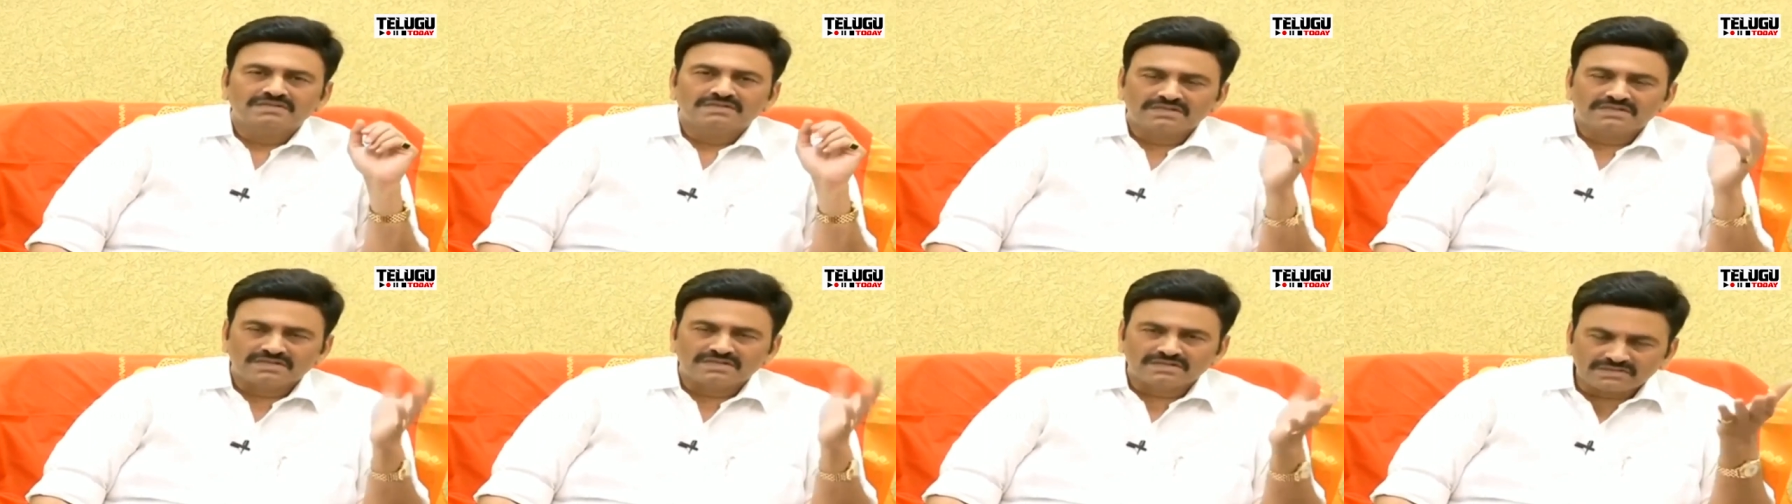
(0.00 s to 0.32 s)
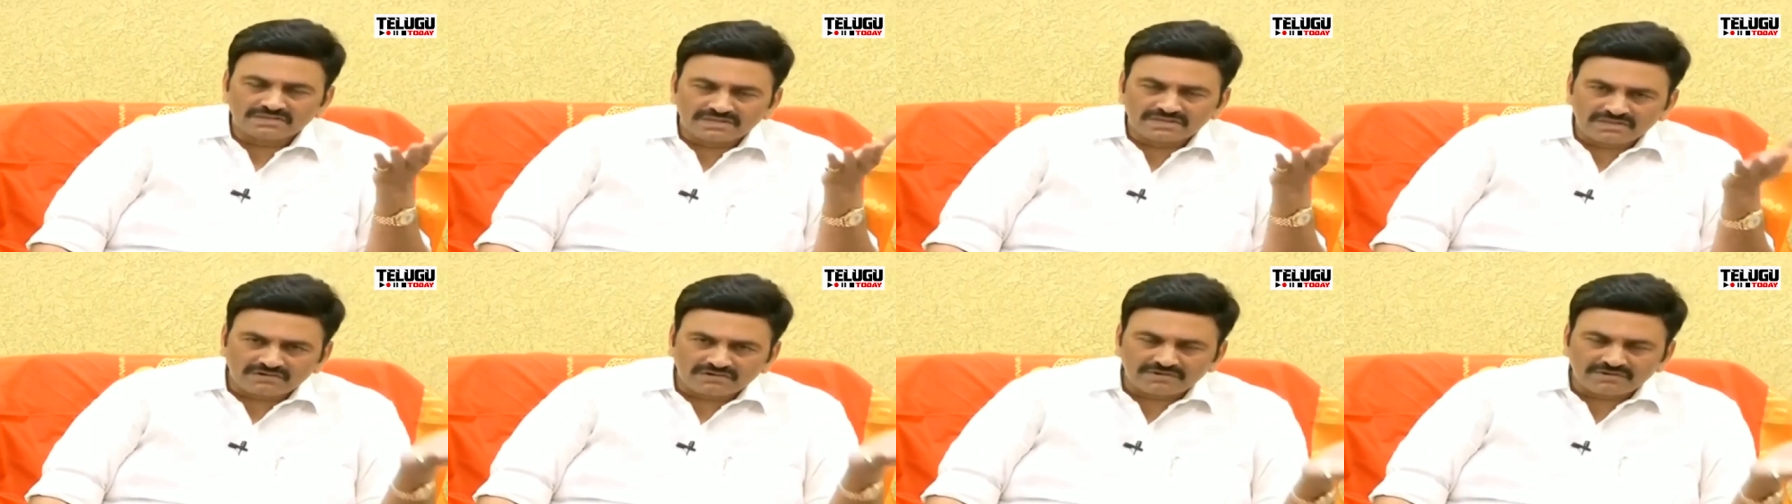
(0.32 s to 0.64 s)
లేదు
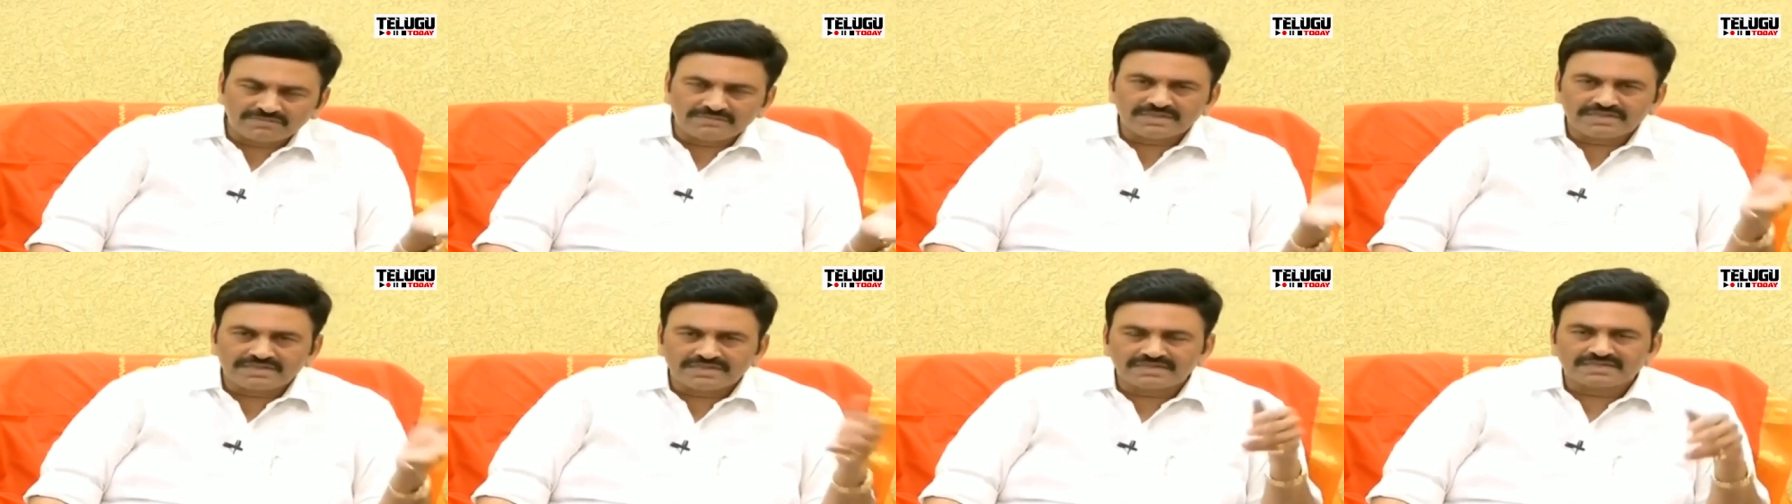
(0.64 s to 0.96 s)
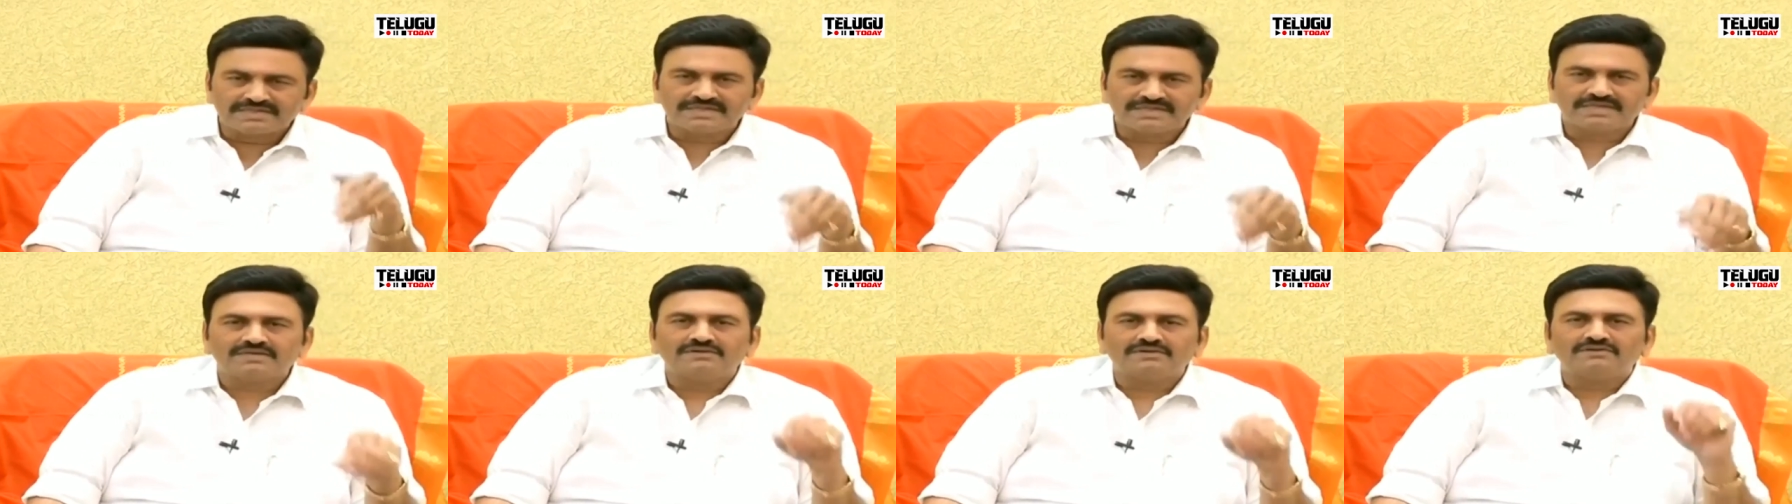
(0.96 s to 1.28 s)
గవర్నమెంటే
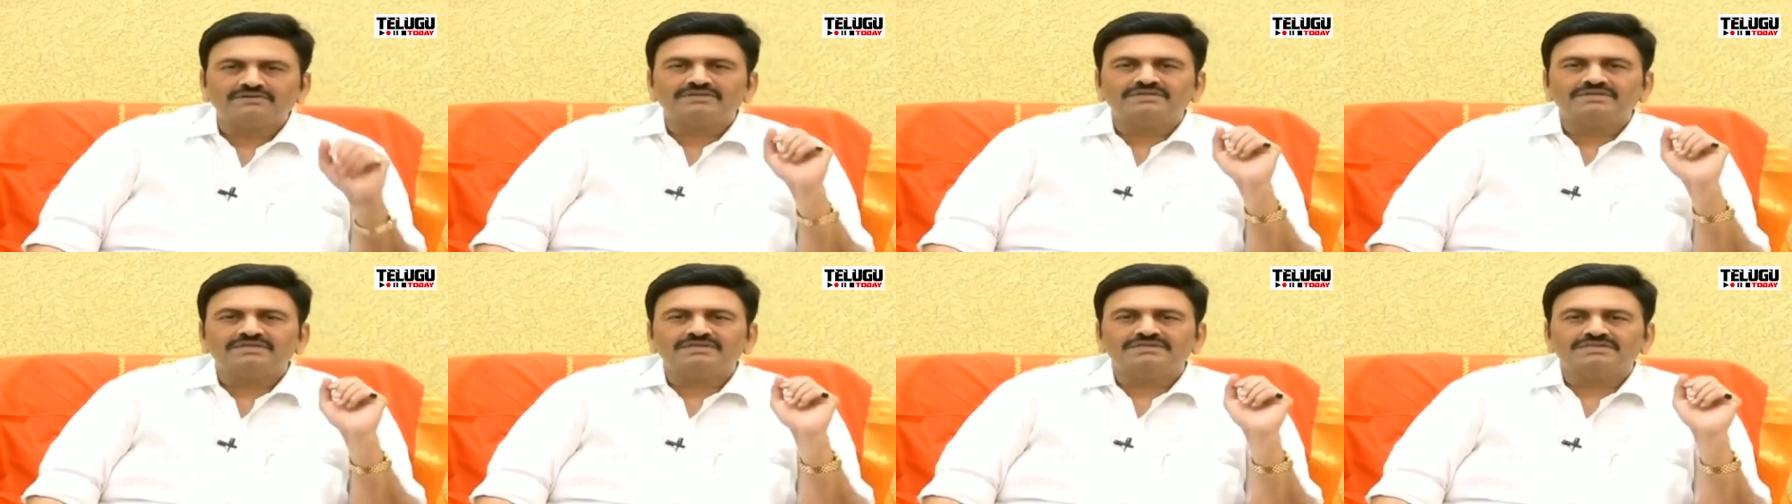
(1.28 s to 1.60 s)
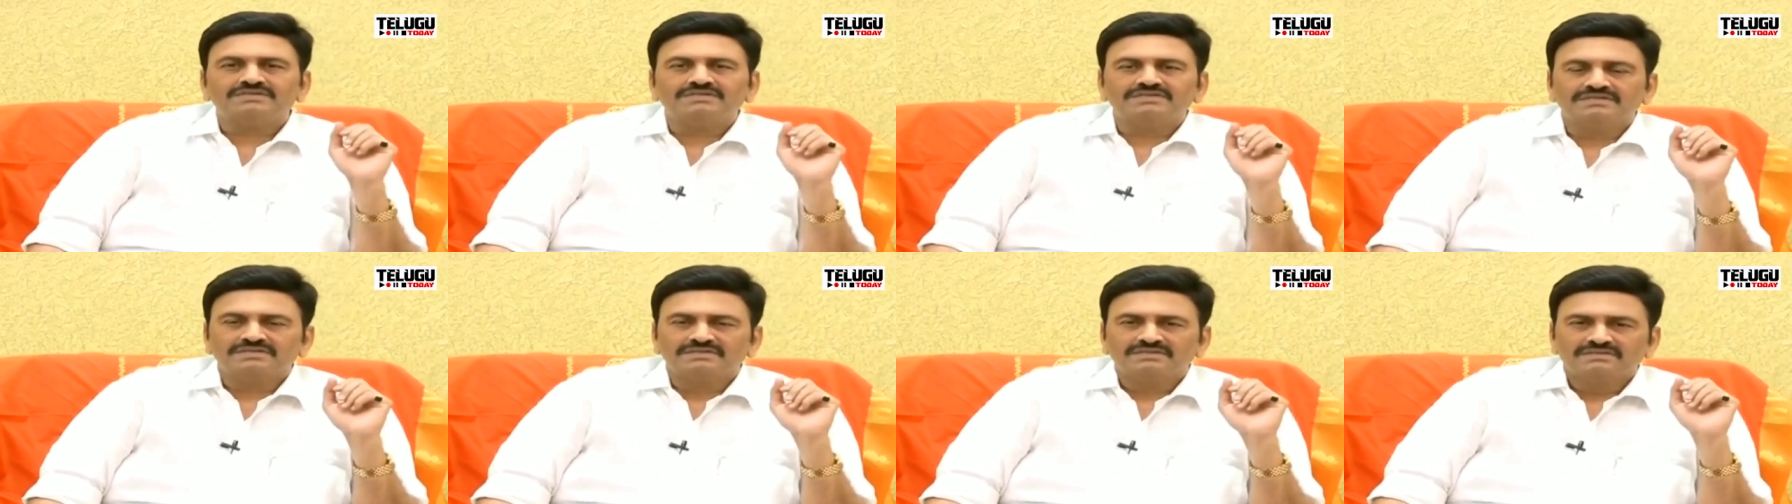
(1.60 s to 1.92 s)
టేక్ ఓవర్ చేసి